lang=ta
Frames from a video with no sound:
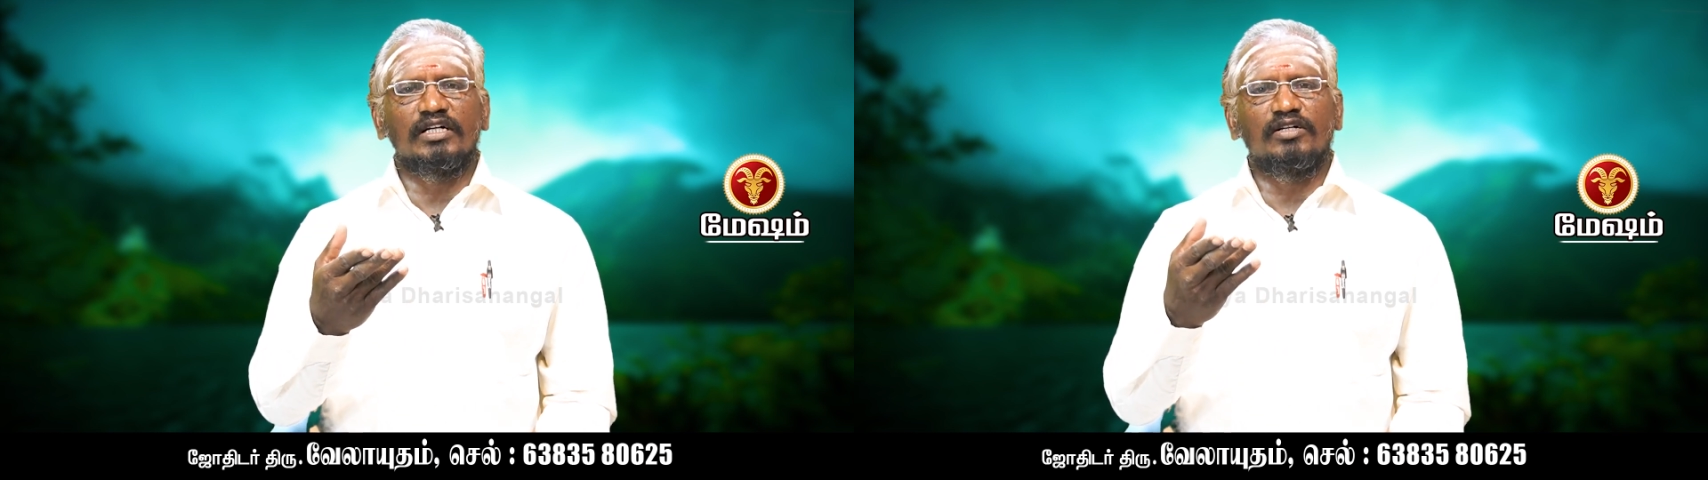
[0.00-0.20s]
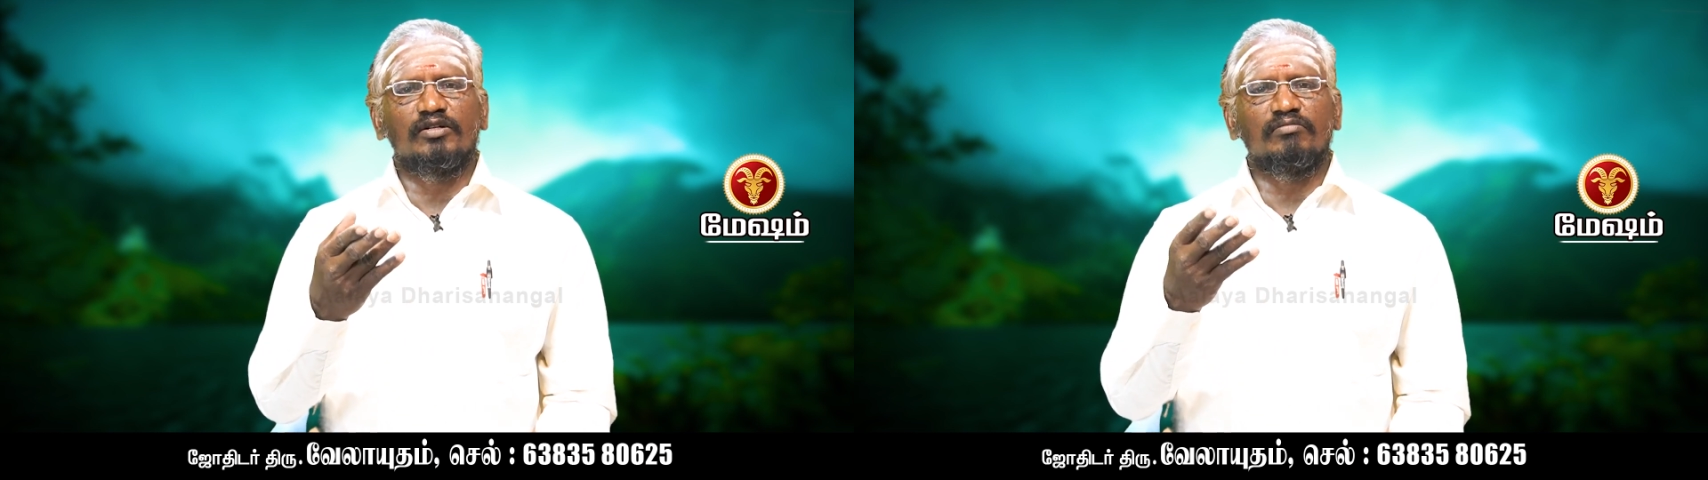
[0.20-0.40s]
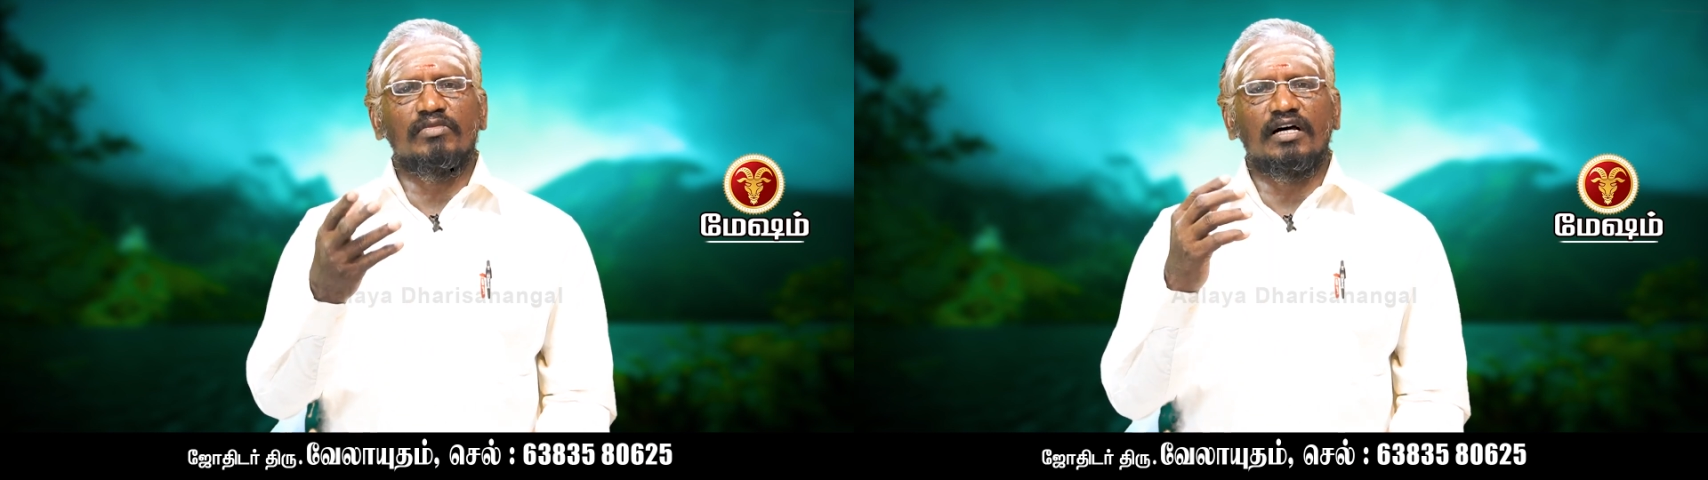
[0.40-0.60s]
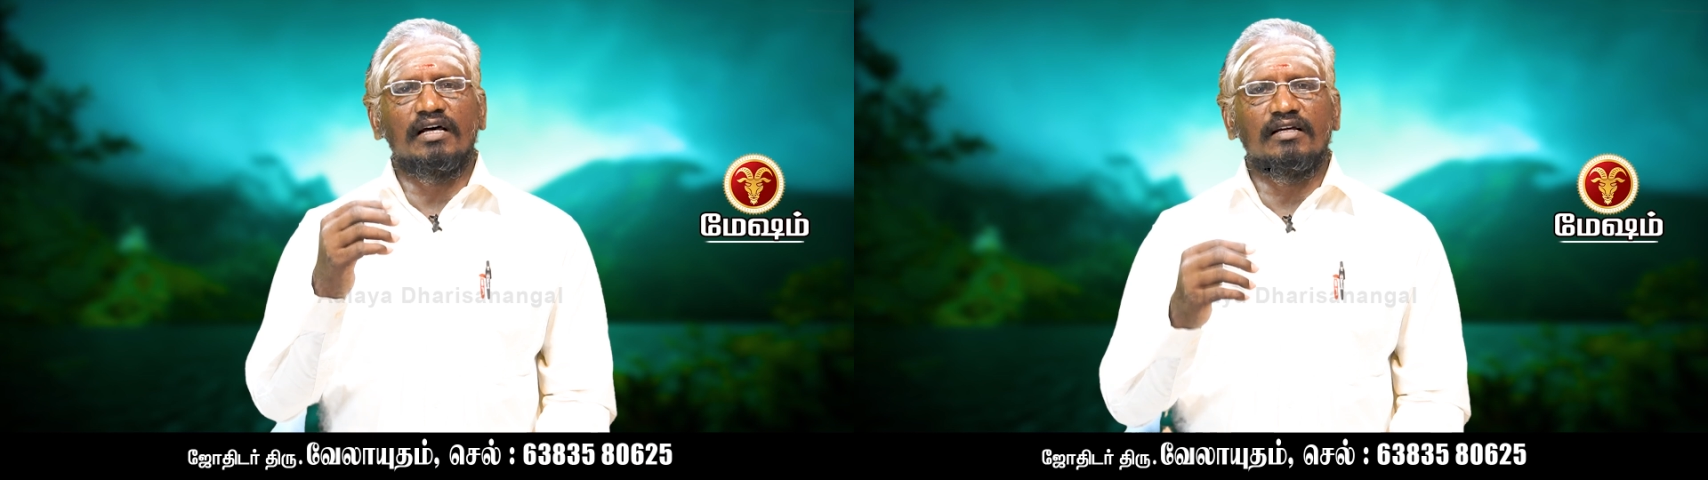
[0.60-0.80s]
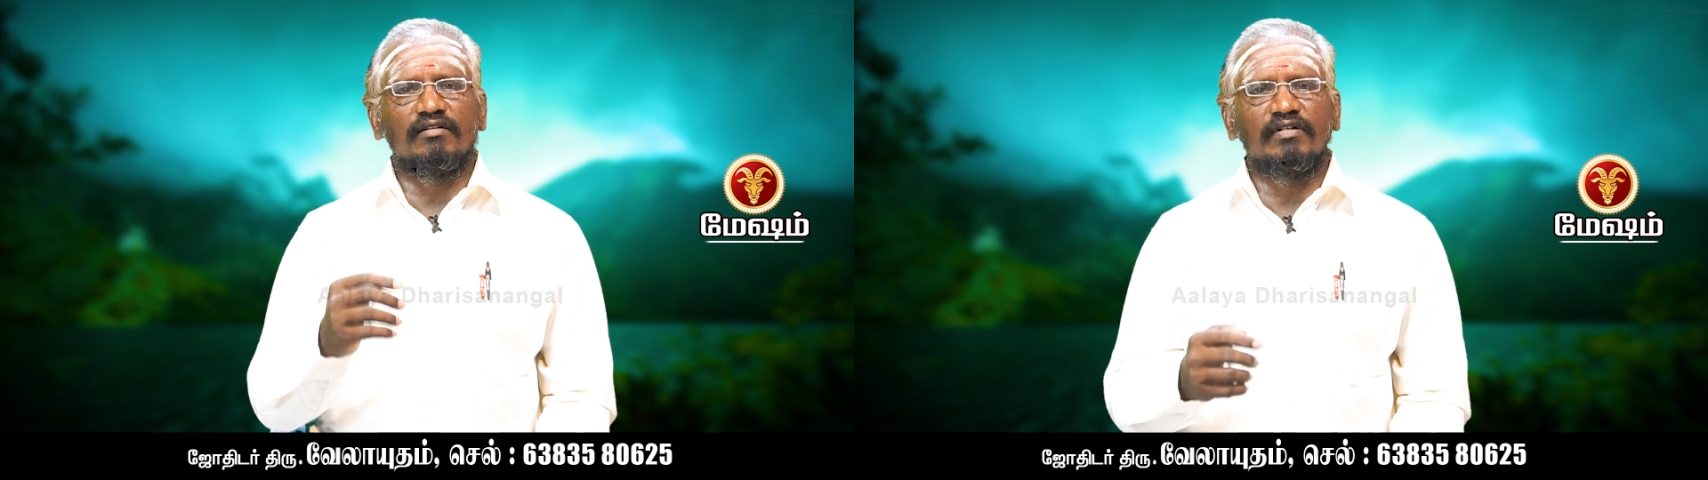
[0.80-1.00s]
மட்டும்
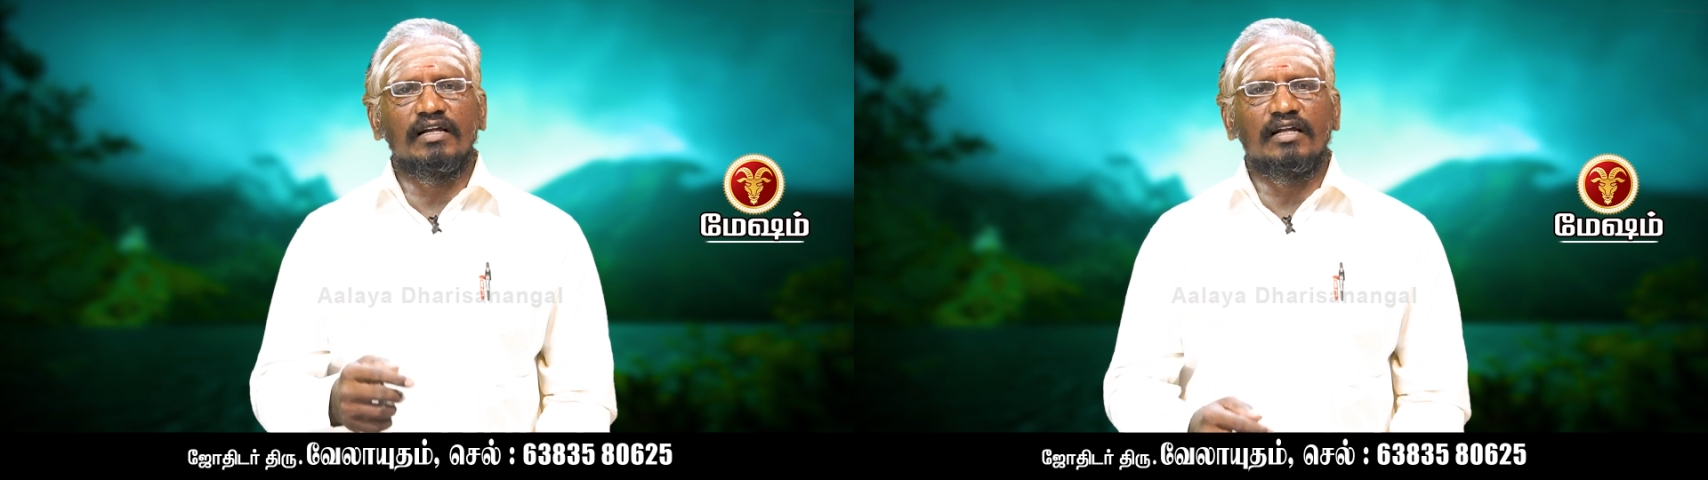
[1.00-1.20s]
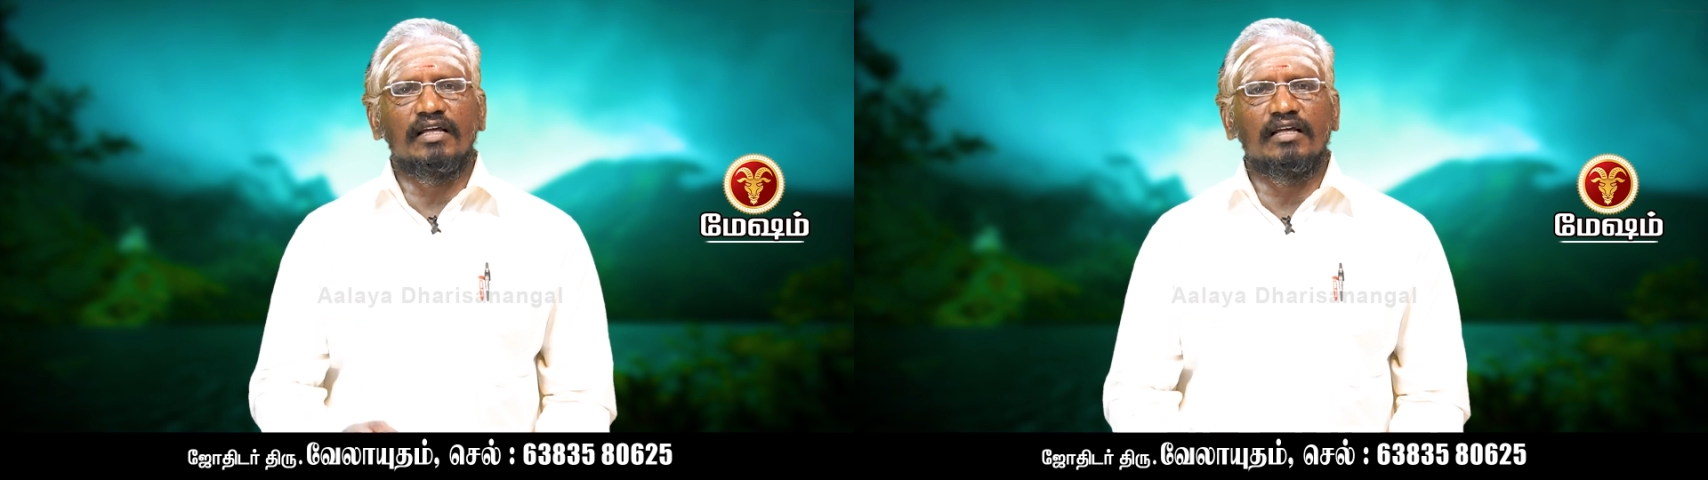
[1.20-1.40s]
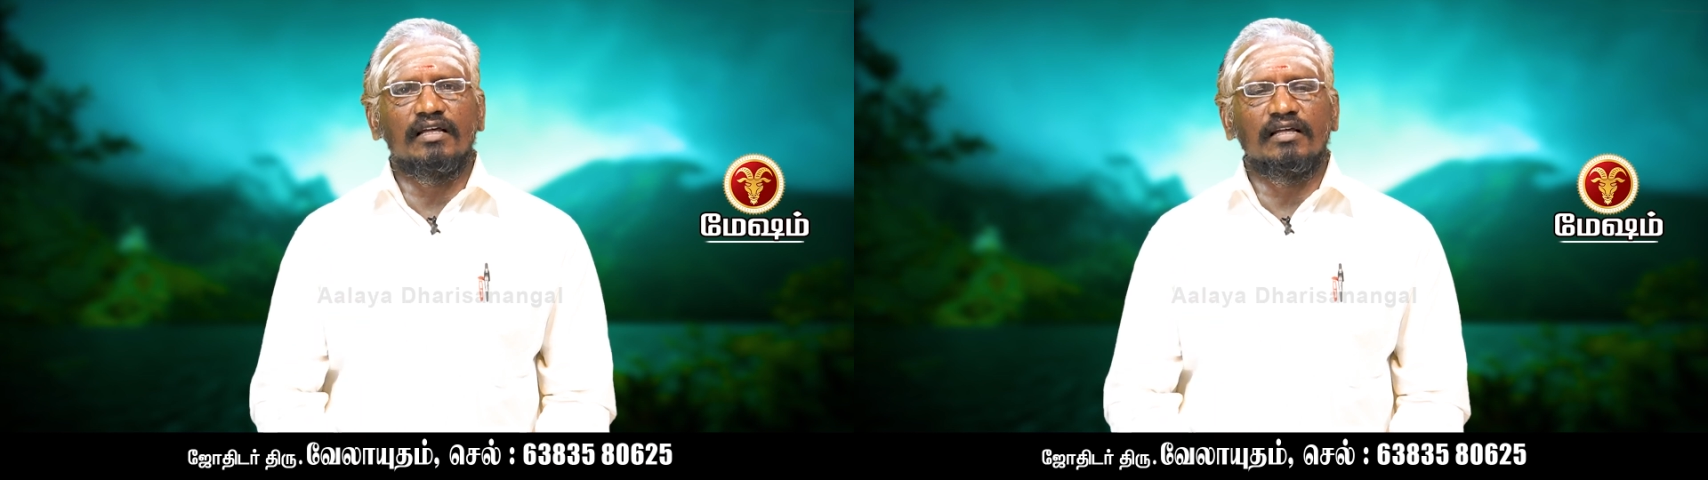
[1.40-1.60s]
மாறவில்லை